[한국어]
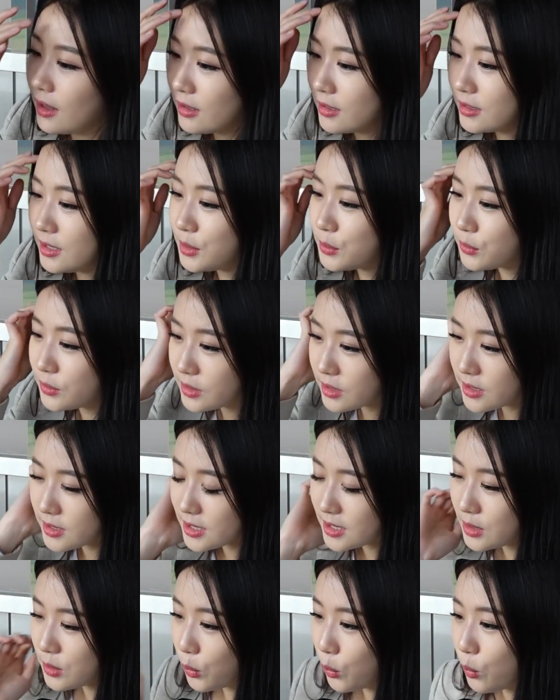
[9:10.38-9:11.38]
그리고
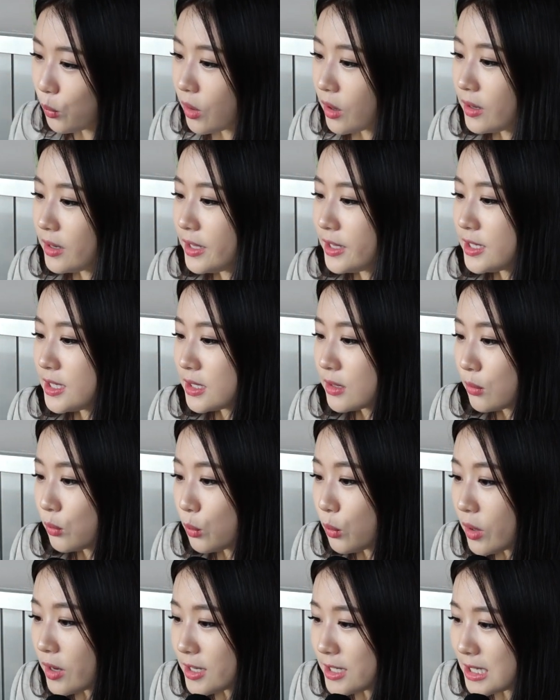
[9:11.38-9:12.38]
이어진 5월, 20,
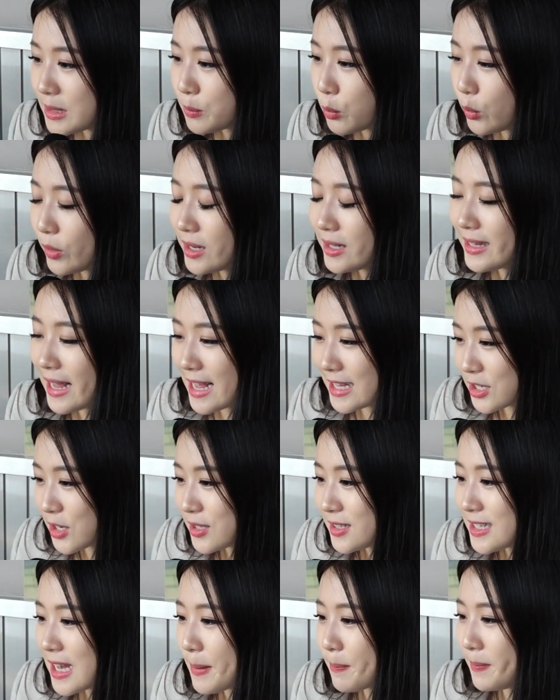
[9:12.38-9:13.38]
5월 15일
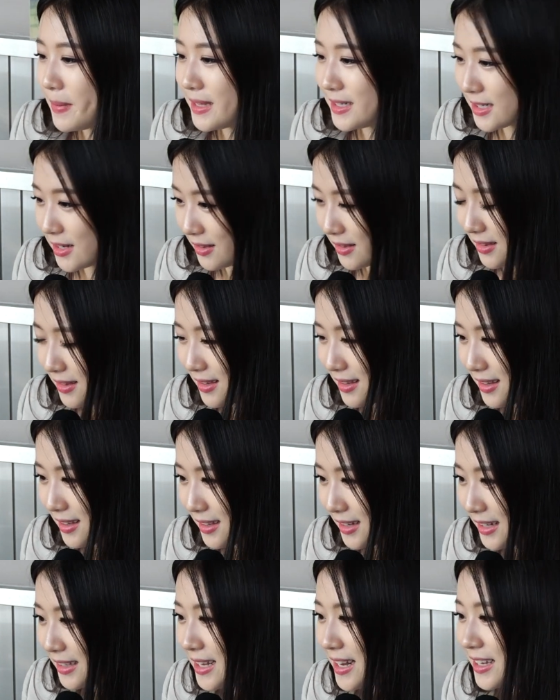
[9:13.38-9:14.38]
대전 삼미전.
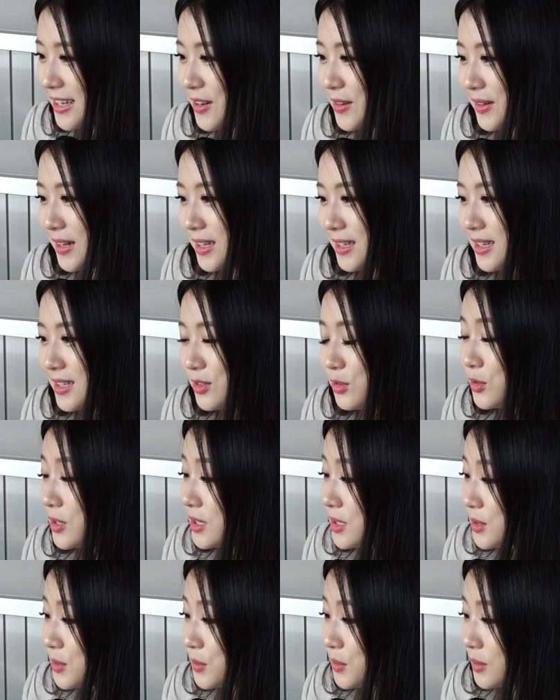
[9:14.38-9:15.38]
이날 경기는
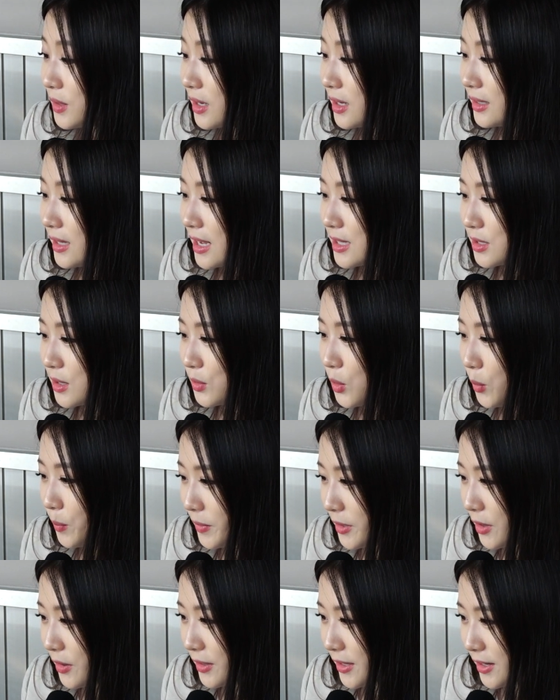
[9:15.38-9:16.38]
최초의 대전
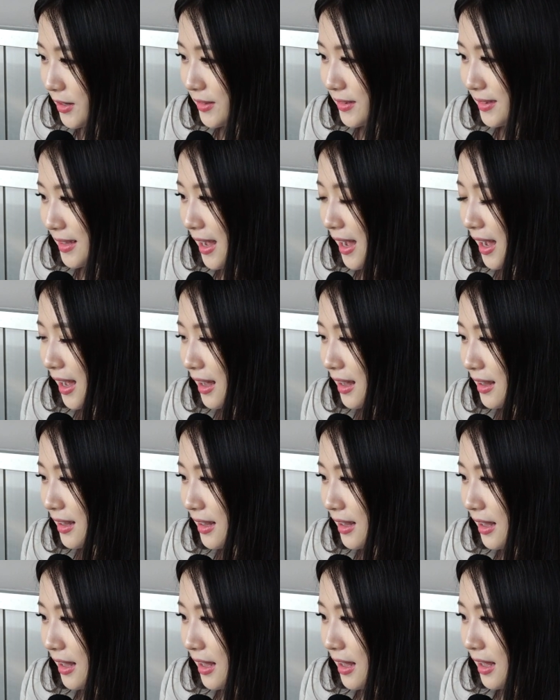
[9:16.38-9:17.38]
홈 경기였다.
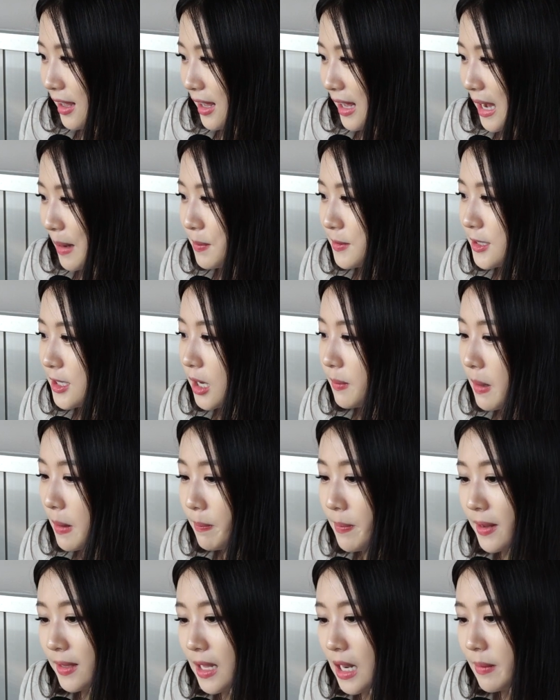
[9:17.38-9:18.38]
앞서
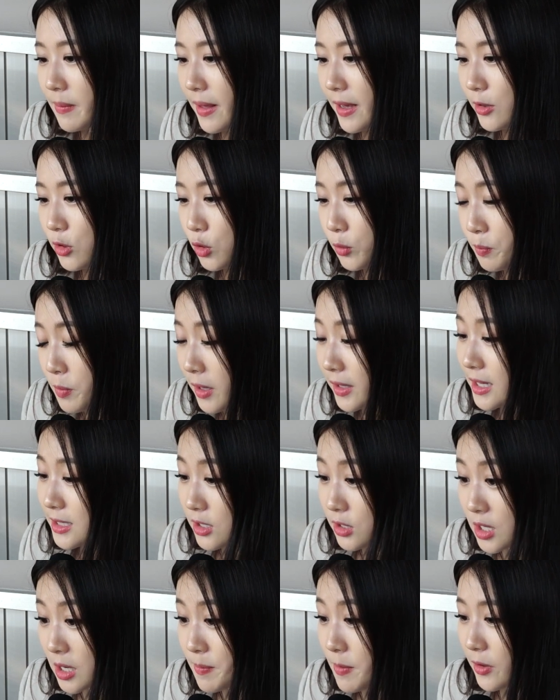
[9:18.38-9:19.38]
베페날백
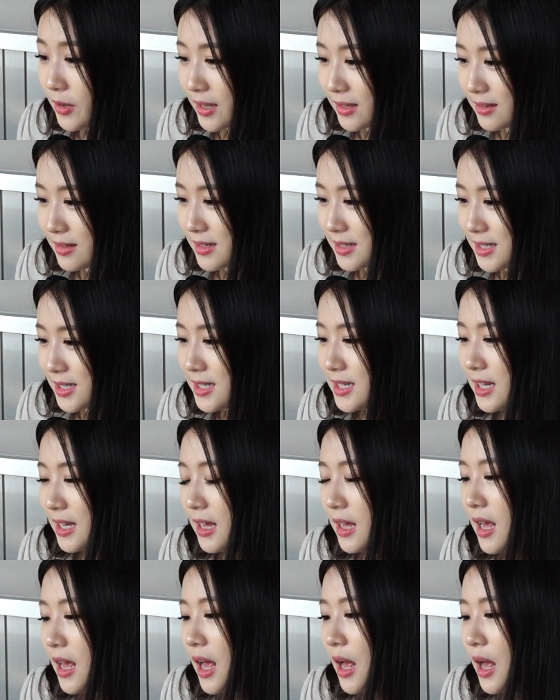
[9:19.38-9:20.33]
6편에서 설명했듯이